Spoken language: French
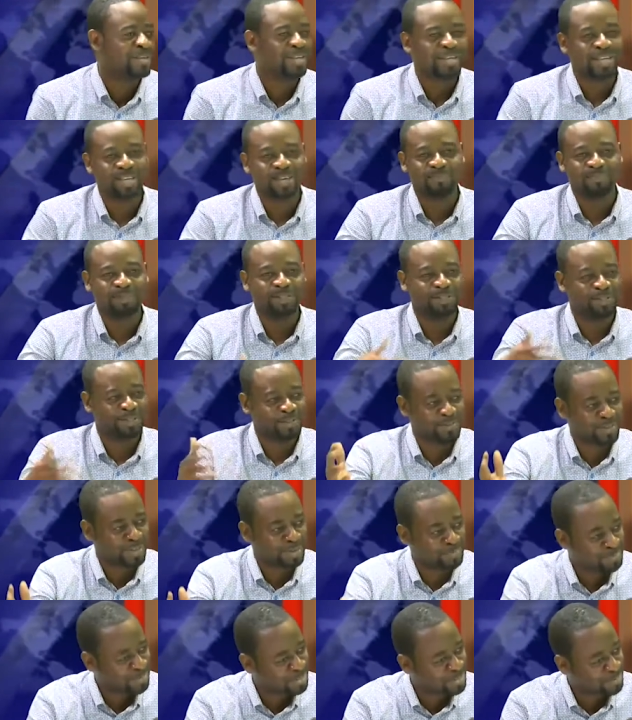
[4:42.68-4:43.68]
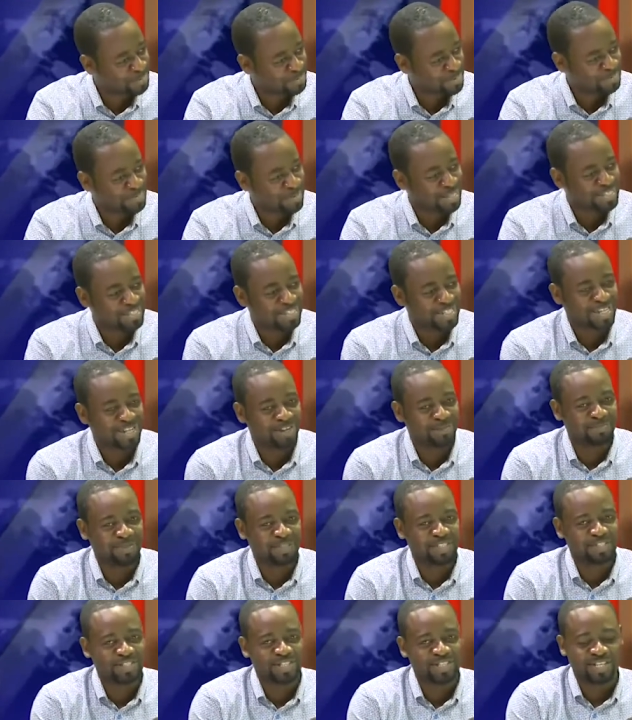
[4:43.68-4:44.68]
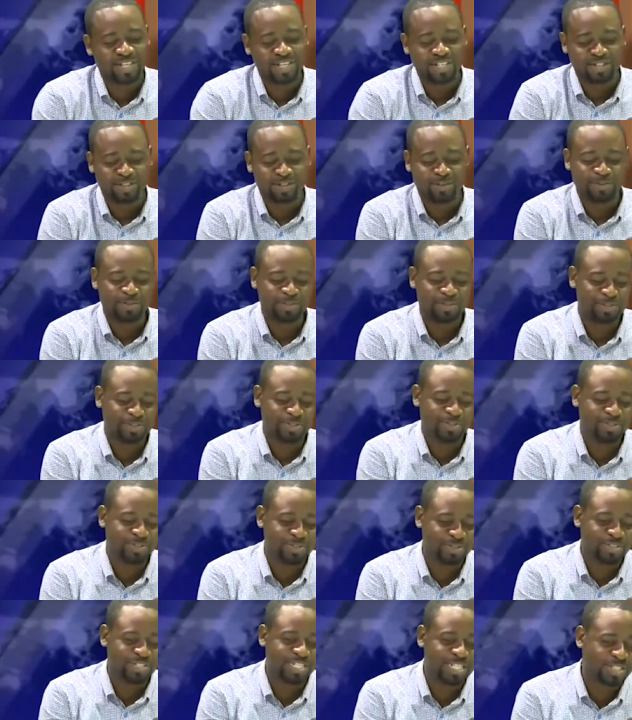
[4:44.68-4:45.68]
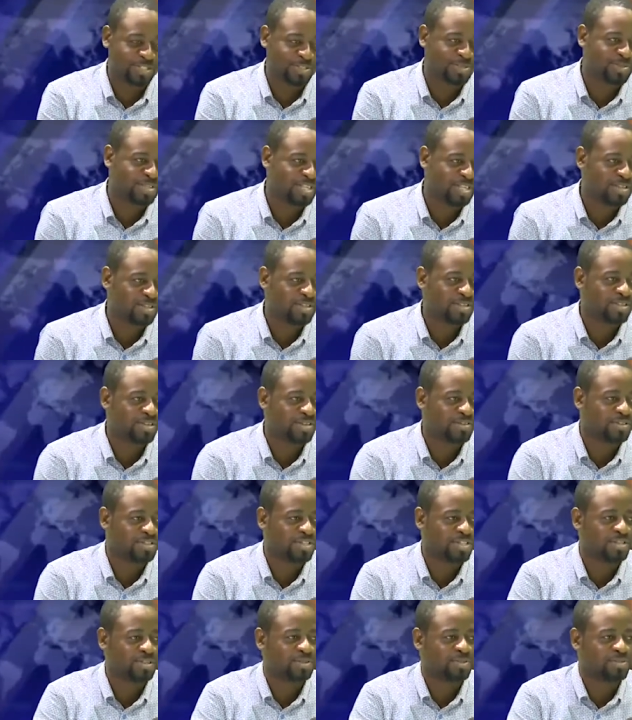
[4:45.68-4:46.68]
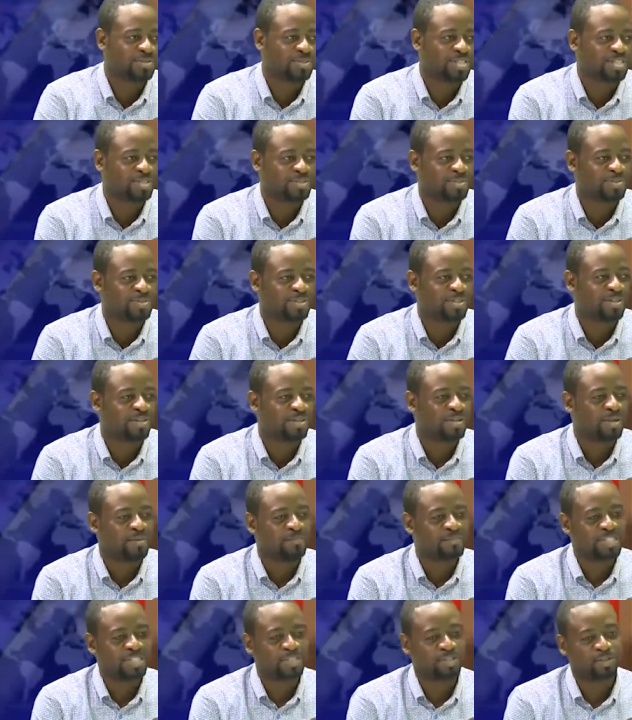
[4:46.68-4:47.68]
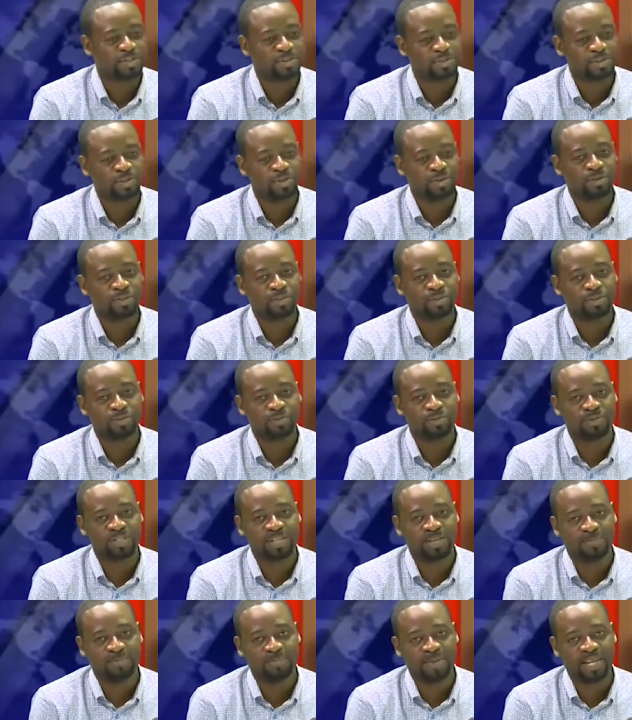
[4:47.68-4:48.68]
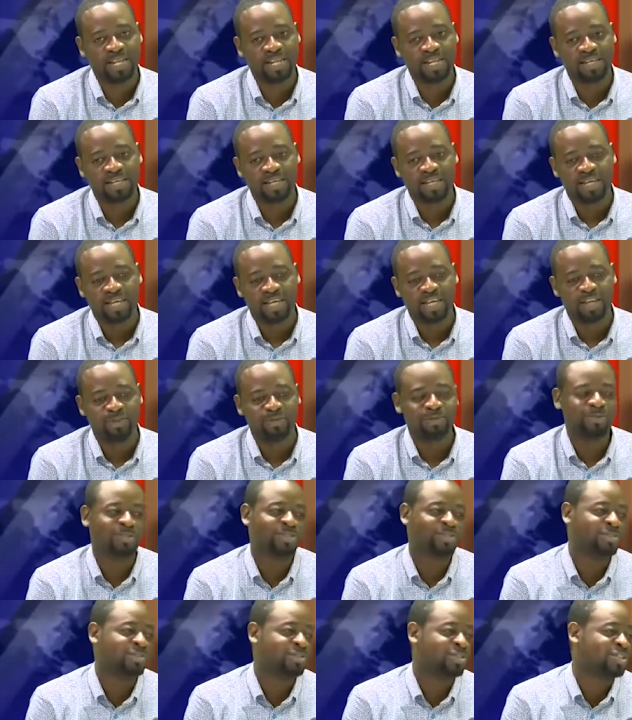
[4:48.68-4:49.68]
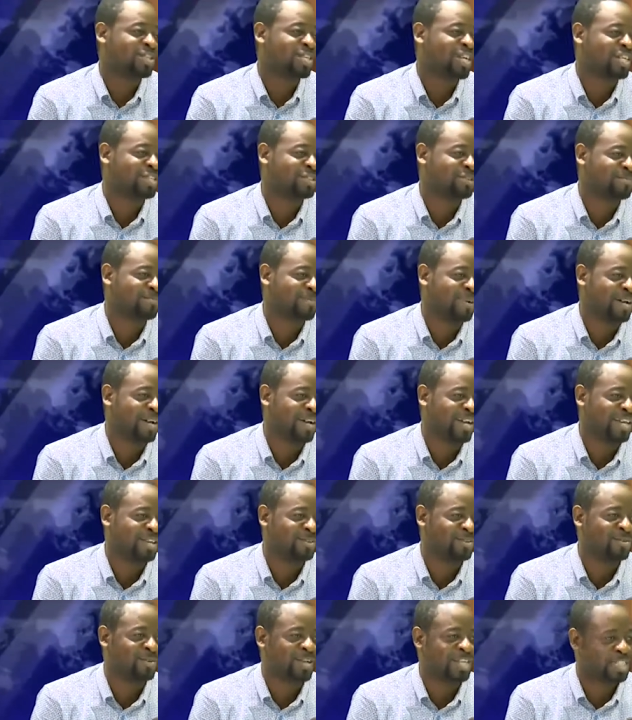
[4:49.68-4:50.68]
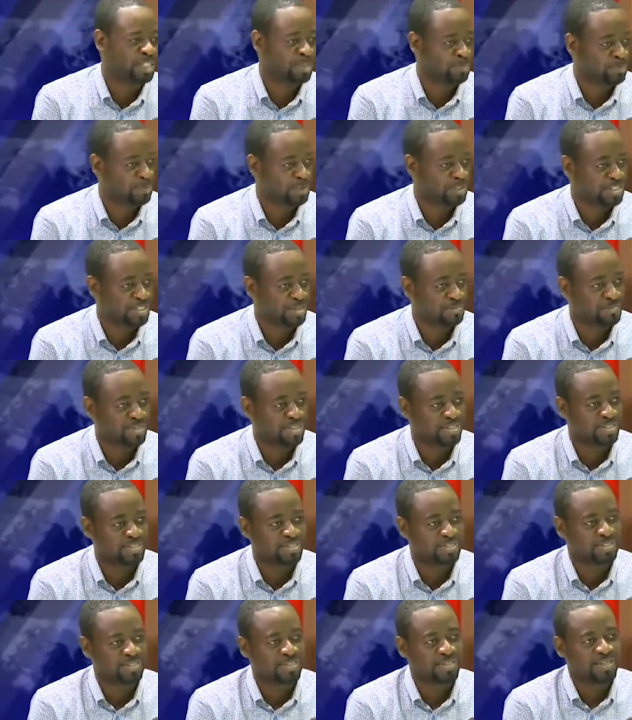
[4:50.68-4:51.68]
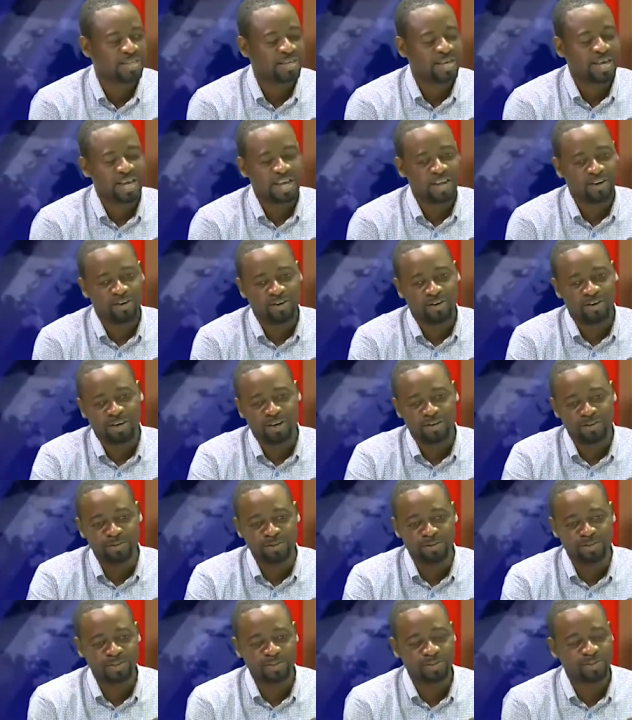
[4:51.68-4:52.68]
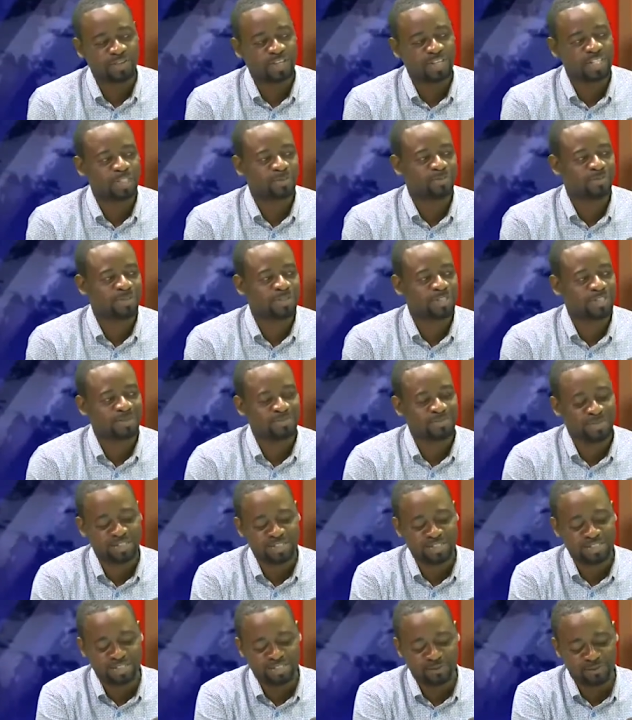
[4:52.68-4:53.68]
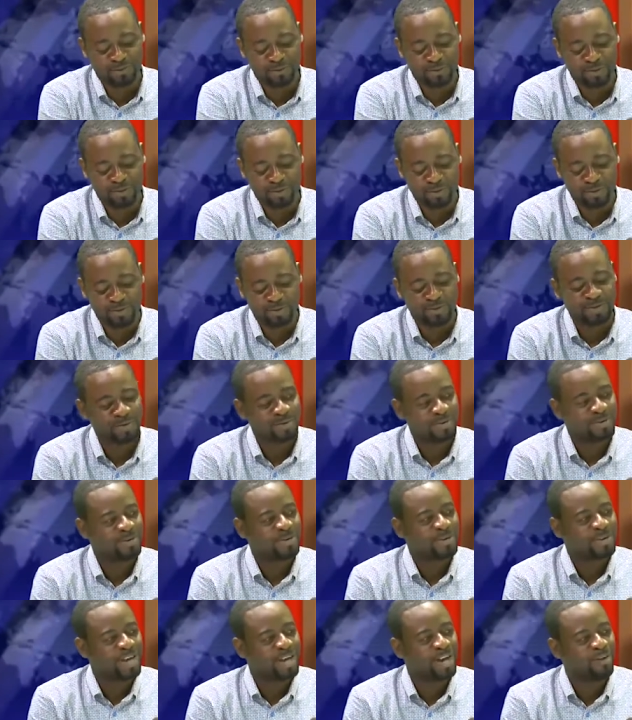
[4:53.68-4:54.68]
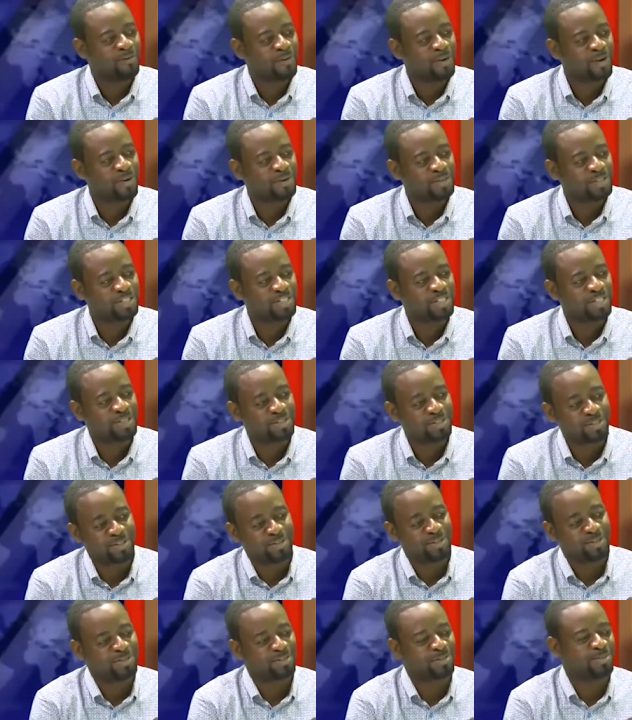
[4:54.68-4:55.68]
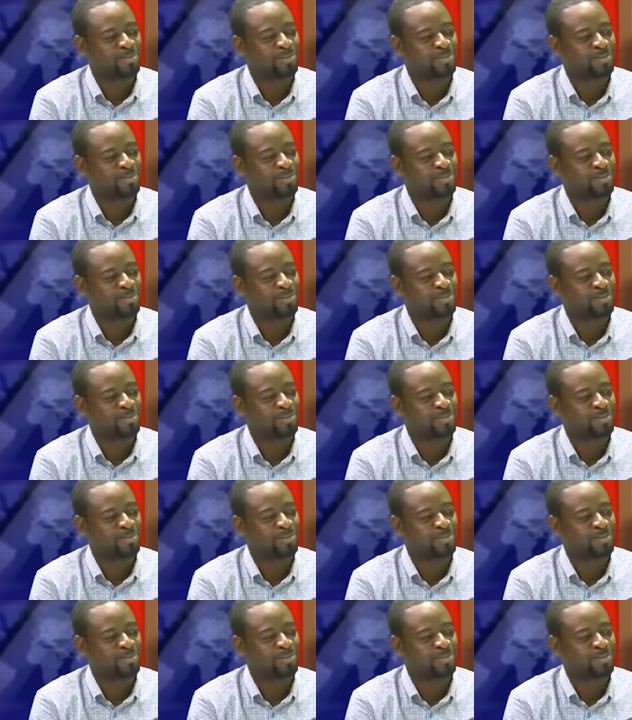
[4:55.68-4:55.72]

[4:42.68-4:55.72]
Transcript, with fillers: et puis je, vais, je peux partir à le prêcher. Donc juste sectionner le temps, chaque chose à son temps. Parce que Dieu, lorsqu'il nous appelle, il nous surcharge pas, il nous responsabilise. Alors quand Dieu te responsabilise, il faut avoir aussi le temps